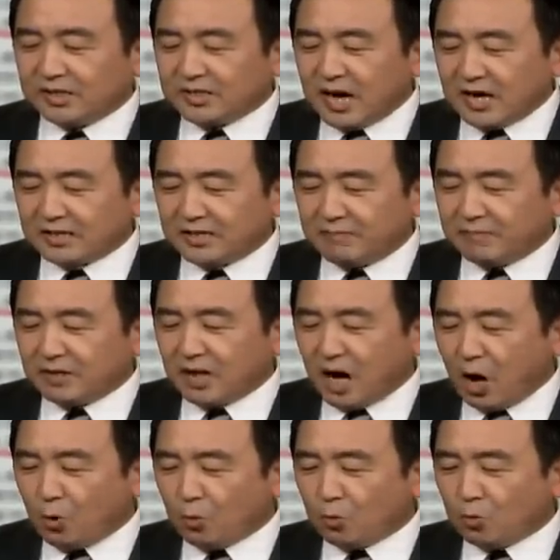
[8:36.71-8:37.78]
让人们
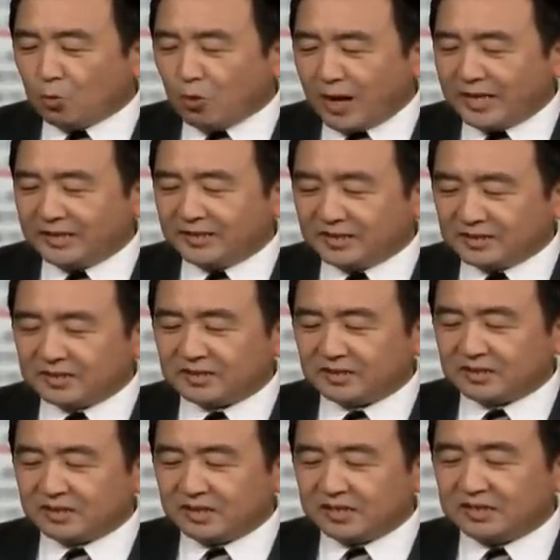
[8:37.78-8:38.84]
毫无怀疑的是
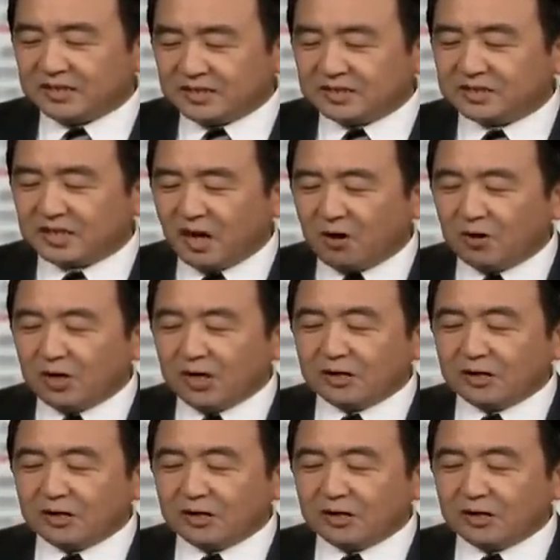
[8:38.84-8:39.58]
可以意识到